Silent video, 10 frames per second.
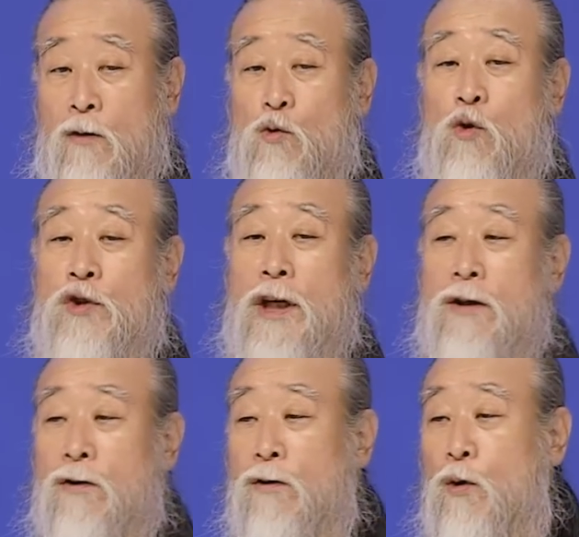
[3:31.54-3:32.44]

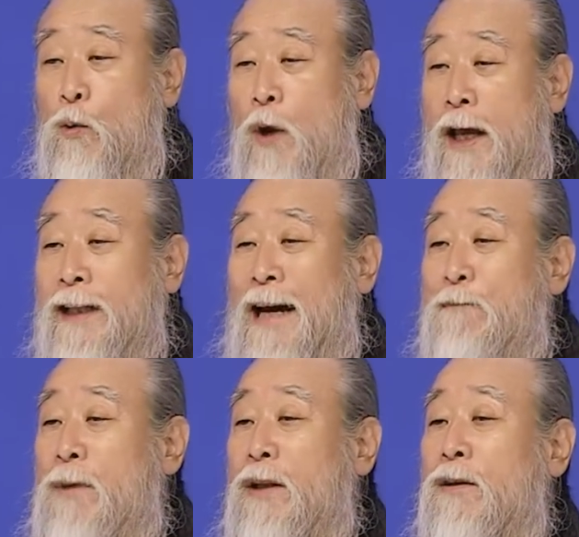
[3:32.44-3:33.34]
국제적으로 왜
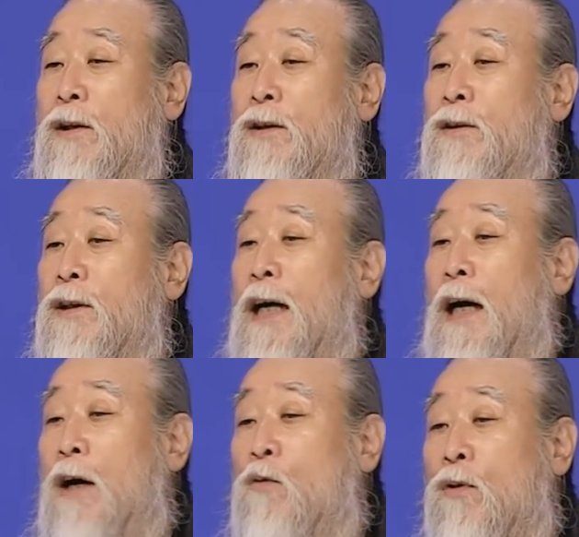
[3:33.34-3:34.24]
난민들이 들어가
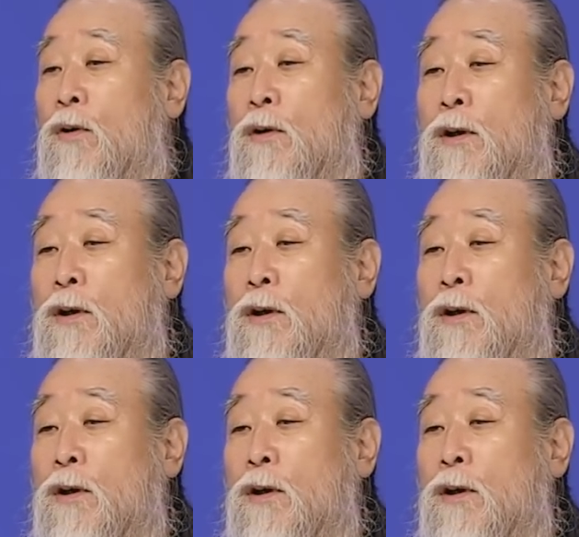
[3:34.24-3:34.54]
갖고